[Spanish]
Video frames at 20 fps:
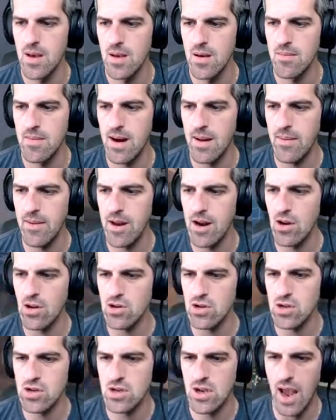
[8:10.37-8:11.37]
Vale, vienen
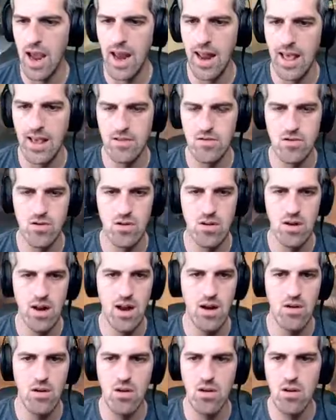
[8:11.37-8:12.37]
los eres estos
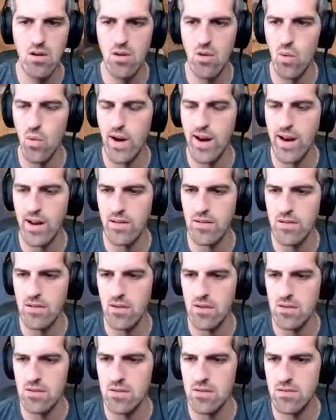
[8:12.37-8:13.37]
raros, los Wers,
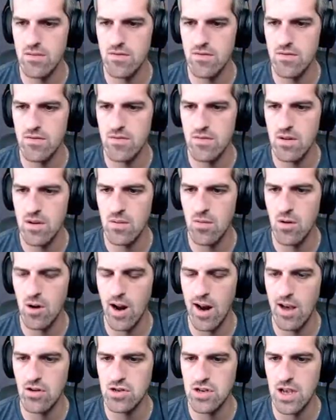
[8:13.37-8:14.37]
los... Como
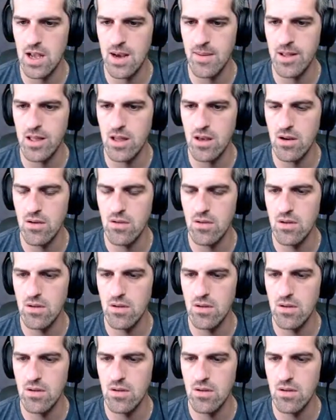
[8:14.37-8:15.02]
carajos se llamen, tío.